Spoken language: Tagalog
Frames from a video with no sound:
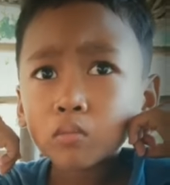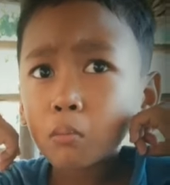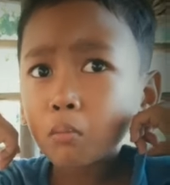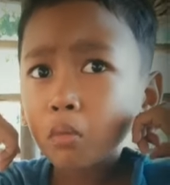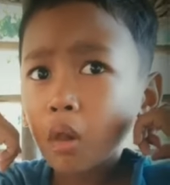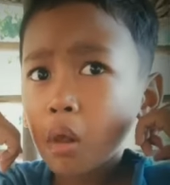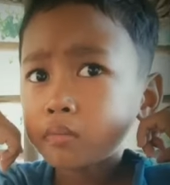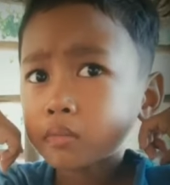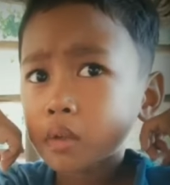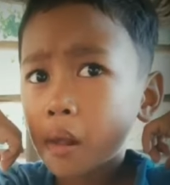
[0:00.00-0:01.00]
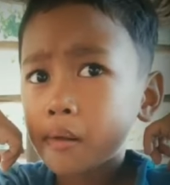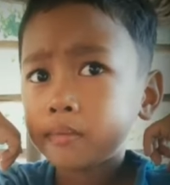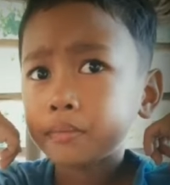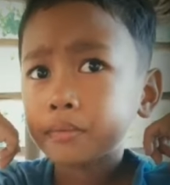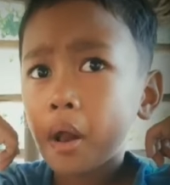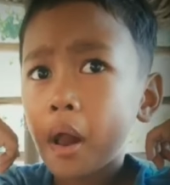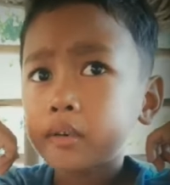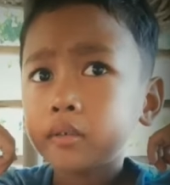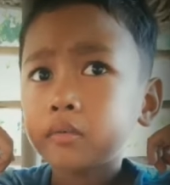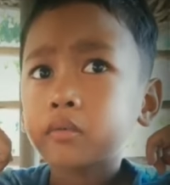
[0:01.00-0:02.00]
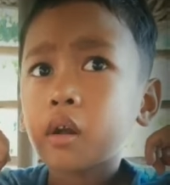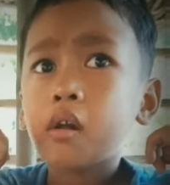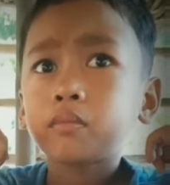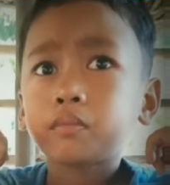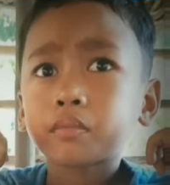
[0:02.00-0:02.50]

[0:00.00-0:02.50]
Itutulong mo yung sweldo mo sa,